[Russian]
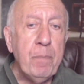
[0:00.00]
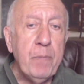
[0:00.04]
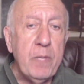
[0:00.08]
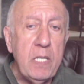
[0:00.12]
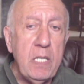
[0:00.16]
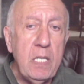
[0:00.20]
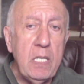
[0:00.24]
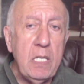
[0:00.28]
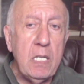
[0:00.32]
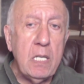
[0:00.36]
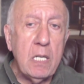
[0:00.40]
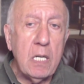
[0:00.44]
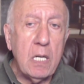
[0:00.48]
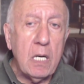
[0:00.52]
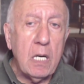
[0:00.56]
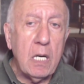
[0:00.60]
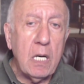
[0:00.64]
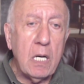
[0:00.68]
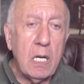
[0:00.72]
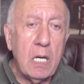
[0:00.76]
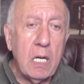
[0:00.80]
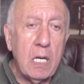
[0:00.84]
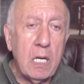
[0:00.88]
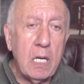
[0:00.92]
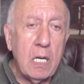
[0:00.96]
И
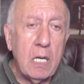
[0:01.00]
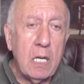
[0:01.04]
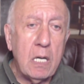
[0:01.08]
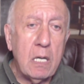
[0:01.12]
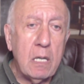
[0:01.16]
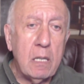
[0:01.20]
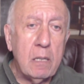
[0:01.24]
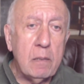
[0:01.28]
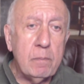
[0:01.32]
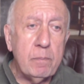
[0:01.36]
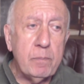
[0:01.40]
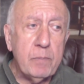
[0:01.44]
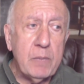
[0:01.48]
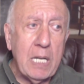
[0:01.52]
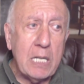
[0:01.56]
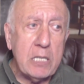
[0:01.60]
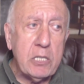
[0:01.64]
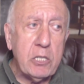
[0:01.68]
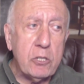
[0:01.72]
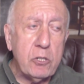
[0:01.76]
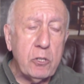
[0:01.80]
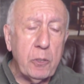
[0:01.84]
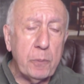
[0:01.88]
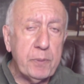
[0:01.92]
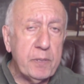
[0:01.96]
э,
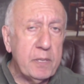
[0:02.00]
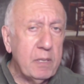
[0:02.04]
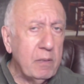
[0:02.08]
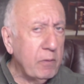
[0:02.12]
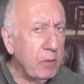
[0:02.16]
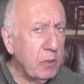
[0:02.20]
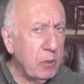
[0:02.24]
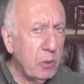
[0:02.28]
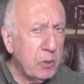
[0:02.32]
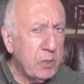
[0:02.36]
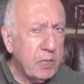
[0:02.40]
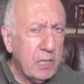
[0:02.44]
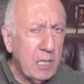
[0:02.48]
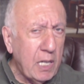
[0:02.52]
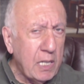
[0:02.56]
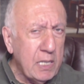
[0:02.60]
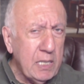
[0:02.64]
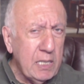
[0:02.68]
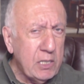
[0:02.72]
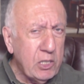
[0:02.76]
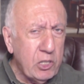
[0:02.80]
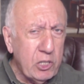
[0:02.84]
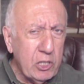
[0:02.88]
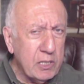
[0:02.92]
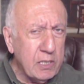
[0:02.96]
дальше собственного носа
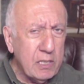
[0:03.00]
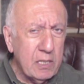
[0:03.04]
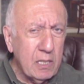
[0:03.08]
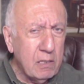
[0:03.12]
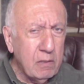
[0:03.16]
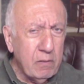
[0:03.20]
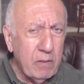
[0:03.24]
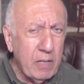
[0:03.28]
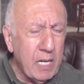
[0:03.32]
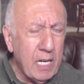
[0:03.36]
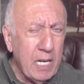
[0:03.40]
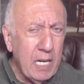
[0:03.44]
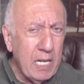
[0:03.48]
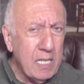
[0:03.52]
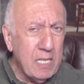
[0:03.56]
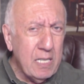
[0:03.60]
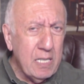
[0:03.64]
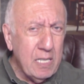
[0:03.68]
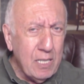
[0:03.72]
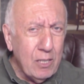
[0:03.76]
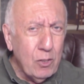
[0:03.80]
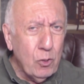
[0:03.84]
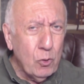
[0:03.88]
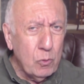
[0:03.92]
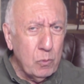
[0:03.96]
они, честно говоря,
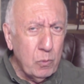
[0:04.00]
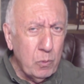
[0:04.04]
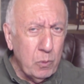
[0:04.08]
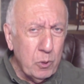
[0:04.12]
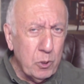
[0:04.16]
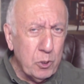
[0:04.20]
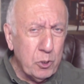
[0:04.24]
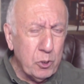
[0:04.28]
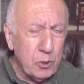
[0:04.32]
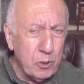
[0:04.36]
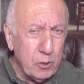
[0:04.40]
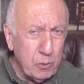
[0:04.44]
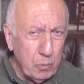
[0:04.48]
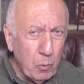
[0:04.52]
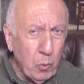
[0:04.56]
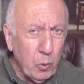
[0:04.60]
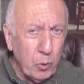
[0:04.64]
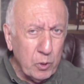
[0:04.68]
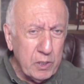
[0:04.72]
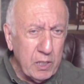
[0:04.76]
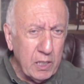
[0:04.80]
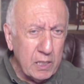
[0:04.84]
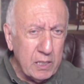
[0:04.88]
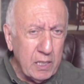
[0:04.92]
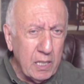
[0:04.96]
не думаю, что
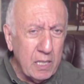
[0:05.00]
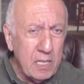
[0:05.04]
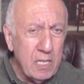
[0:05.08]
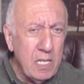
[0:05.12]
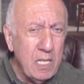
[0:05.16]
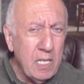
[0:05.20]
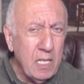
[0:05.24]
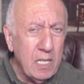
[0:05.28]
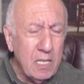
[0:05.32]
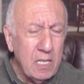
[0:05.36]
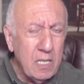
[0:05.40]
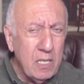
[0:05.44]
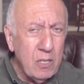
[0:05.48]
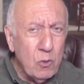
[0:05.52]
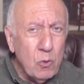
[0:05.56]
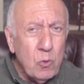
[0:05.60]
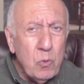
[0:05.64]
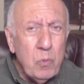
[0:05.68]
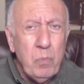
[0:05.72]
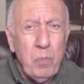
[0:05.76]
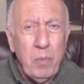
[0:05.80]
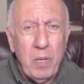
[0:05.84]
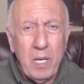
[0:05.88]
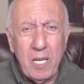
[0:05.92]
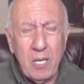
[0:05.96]
смотрят. Они не
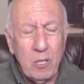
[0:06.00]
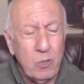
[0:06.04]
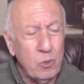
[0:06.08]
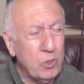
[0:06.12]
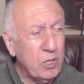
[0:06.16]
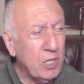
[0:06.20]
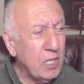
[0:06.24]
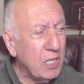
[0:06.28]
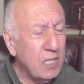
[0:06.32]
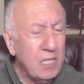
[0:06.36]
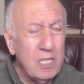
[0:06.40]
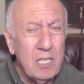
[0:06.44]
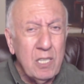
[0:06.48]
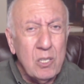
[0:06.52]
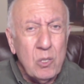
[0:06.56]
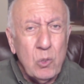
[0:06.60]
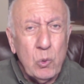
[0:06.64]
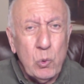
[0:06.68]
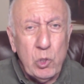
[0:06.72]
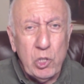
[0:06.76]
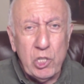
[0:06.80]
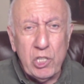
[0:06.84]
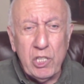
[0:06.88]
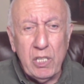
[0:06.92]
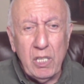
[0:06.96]
умеют, их не
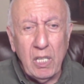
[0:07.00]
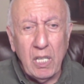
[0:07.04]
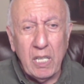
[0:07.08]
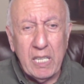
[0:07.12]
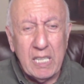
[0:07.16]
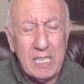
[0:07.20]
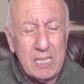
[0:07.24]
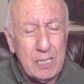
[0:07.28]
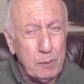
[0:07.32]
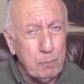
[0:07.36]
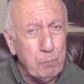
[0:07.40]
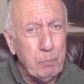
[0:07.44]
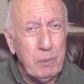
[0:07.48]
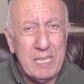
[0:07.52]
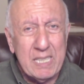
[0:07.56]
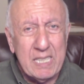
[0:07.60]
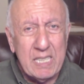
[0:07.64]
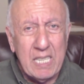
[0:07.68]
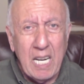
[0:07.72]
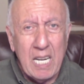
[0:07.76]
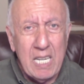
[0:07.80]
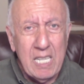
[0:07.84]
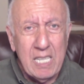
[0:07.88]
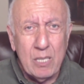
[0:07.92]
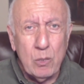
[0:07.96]
научили, их
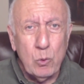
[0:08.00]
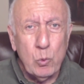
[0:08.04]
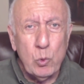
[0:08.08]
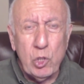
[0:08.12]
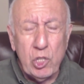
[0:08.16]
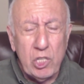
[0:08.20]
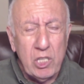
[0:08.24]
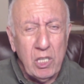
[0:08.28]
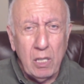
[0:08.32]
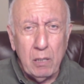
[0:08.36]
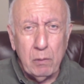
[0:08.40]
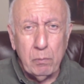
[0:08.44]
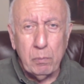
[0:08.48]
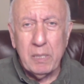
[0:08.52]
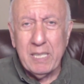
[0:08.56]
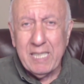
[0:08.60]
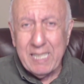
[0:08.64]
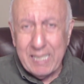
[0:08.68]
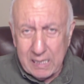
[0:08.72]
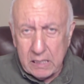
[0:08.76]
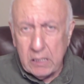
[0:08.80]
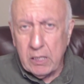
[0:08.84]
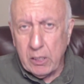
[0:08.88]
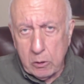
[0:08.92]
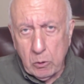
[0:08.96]
специально учили
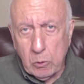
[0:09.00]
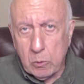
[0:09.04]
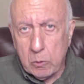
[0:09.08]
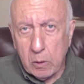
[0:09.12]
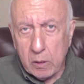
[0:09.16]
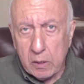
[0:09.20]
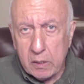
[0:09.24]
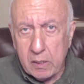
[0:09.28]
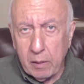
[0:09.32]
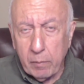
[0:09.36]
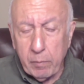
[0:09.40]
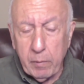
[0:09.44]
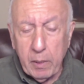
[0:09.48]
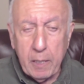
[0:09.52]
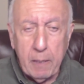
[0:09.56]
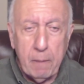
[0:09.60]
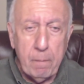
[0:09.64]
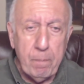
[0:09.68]
быть идиотами.